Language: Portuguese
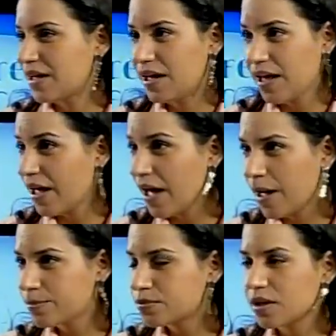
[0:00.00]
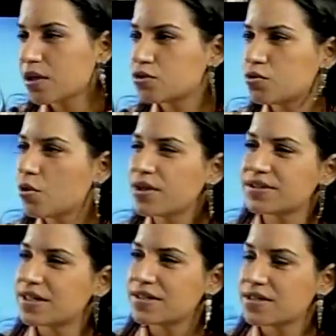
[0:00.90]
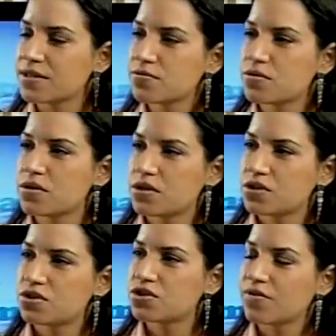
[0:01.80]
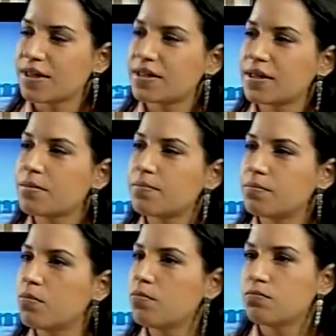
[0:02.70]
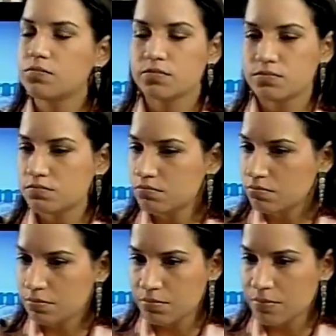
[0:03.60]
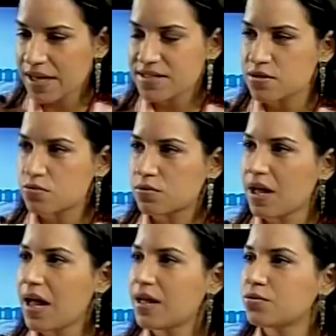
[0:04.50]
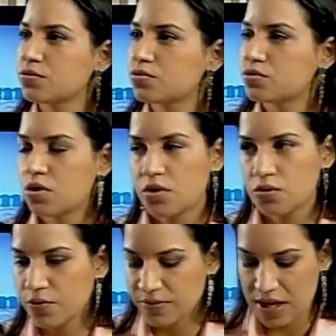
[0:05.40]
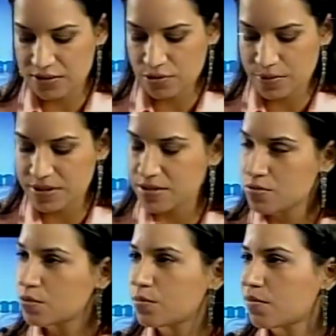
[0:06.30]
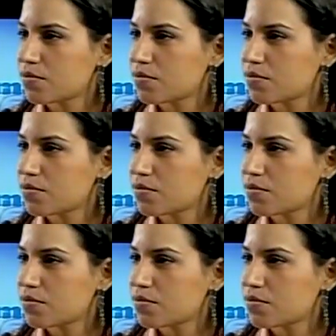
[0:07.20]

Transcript: É rápido, cerca de dois, três anos, a gente já vai ter hum, mais resultados, novidades sobre esse assunto, professor?